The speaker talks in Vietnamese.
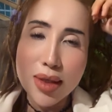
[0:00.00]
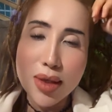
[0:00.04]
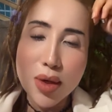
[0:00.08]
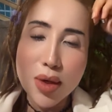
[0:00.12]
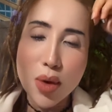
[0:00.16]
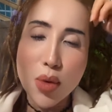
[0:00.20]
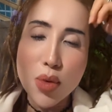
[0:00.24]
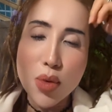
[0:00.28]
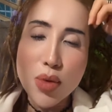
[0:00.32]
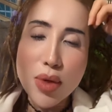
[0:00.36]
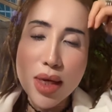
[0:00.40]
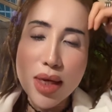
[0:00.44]

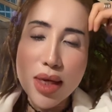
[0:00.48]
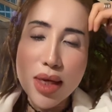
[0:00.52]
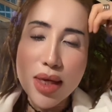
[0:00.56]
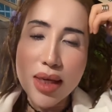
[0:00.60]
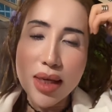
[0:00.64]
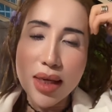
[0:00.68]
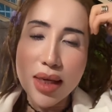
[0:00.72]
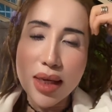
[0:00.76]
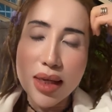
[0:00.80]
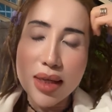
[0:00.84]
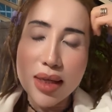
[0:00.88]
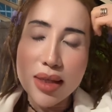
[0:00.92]
ngủ đi
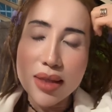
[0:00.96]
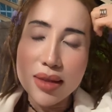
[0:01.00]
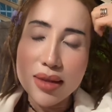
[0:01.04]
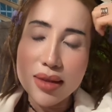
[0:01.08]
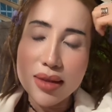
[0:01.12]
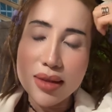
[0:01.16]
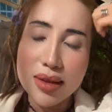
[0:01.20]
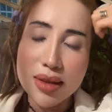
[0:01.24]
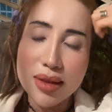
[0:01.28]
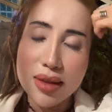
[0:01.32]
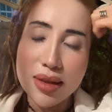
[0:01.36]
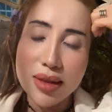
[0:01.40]
hả
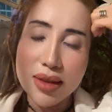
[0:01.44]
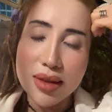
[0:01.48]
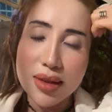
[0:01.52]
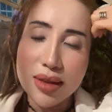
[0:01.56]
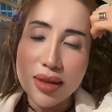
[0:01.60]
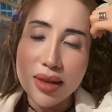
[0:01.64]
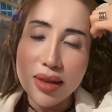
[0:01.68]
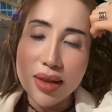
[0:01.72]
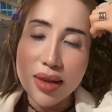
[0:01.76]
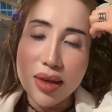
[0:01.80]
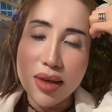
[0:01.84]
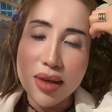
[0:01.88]

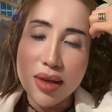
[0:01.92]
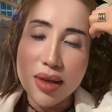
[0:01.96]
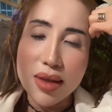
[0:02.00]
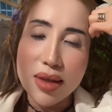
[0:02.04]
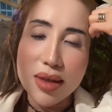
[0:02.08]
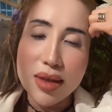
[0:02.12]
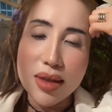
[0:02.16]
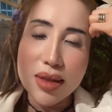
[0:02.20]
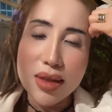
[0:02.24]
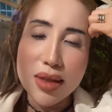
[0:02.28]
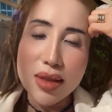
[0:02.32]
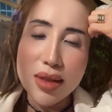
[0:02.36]
trời
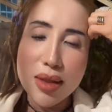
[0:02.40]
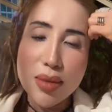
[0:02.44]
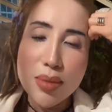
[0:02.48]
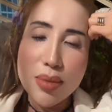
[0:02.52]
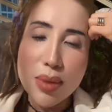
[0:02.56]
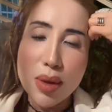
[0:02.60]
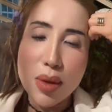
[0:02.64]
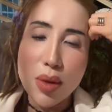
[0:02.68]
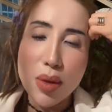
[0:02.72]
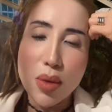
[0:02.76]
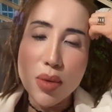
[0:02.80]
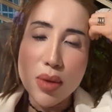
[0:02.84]
ơi nếu
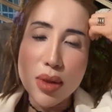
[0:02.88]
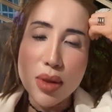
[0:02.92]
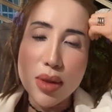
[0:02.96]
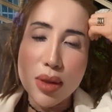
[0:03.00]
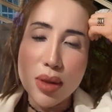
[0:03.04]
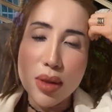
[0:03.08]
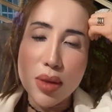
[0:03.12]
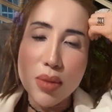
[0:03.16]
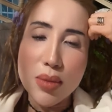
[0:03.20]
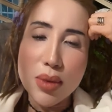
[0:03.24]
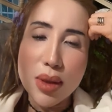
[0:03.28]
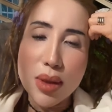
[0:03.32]
mà ngủ
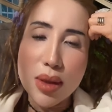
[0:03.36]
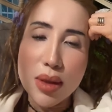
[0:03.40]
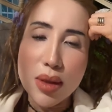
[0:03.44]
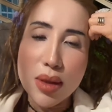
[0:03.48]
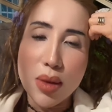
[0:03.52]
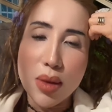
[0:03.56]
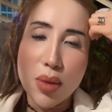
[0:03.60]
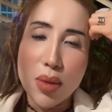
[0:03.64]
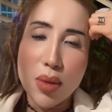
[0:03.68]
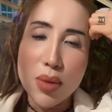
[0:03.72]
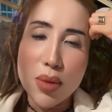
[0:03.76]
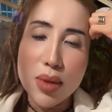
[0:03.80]
được cũng nên
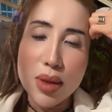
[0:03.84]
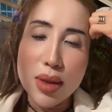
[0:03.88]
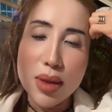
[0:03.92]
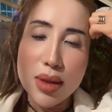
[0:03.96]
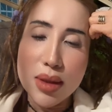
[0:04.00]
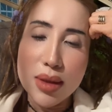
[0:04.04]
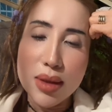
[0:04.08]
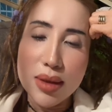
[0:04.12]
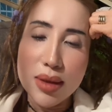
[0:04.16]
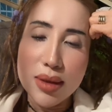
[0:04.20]
ngủ á